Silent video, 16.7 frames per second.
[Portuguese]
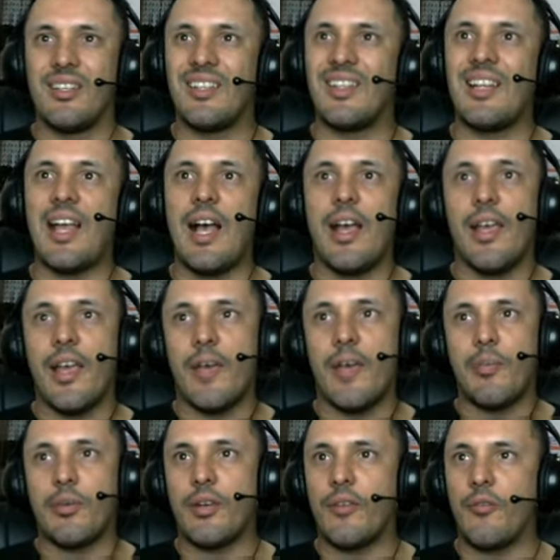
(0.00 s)
na
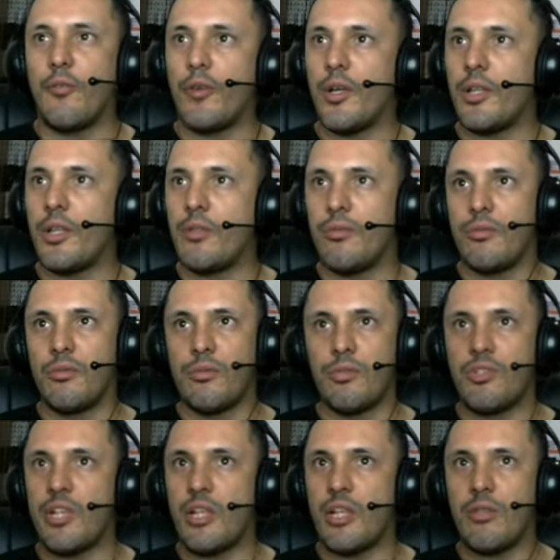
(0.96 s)
época foi
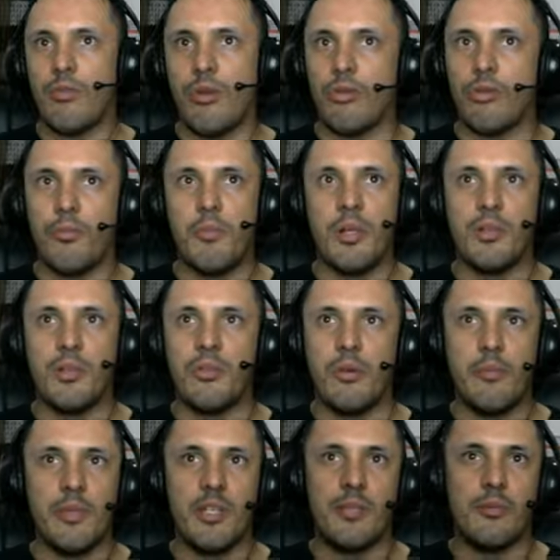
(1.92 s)
do jeito que o autor
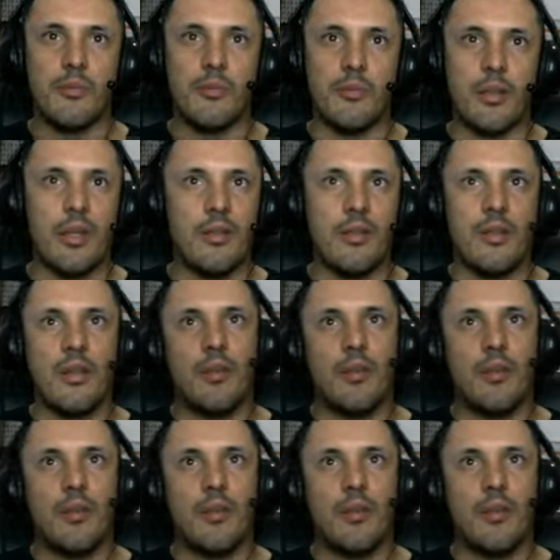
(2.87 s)
mandou mesmo, né?